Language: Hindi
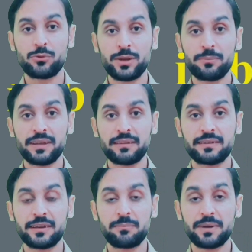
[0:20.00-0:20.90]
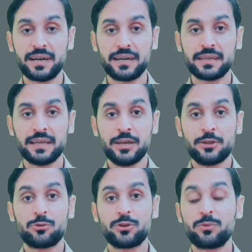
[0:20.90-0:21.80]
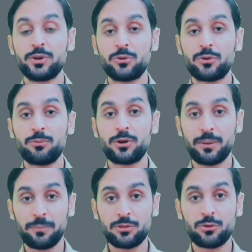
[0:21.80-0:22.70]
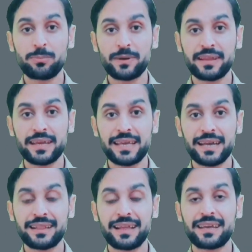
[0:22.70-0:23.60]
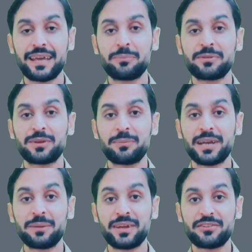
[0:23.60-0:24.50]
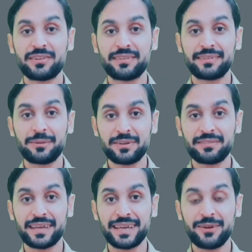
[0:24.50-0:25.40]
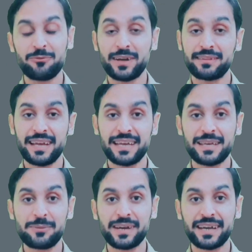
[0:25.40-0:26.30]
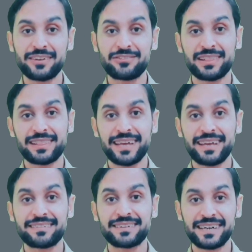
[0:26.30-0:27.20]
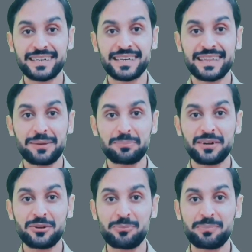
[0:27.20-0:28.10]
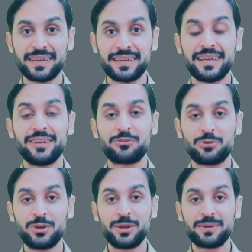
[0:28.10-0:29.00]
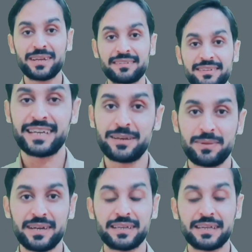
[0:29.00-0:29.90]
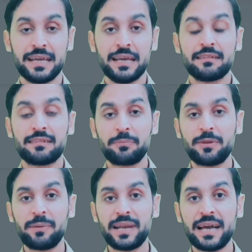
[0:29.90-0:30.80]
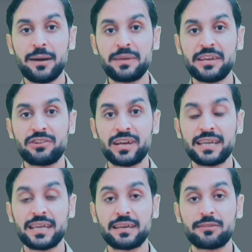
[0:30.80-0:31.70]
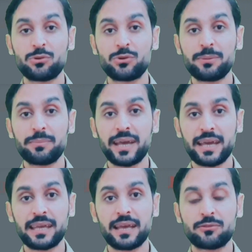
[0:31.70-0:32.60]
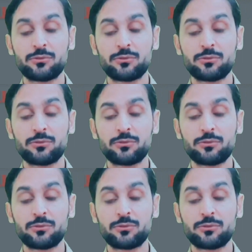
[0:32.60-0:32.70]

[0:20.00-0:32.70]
सोडियम टेस्ट इन ब्लड तो इस वीडियो को मुकम्मल तौर पर देखिएगा ताकि आप इसके बारे में अच्छे से समझ सकें वक्त ज़ाया किए बगैर चलते हैं स्टार्ट करते हैं अपना टॉपिक सोडियम टेस्ट इन ब्लड सबसे पहले हम ये जानेंगे कि सोडियम है क्या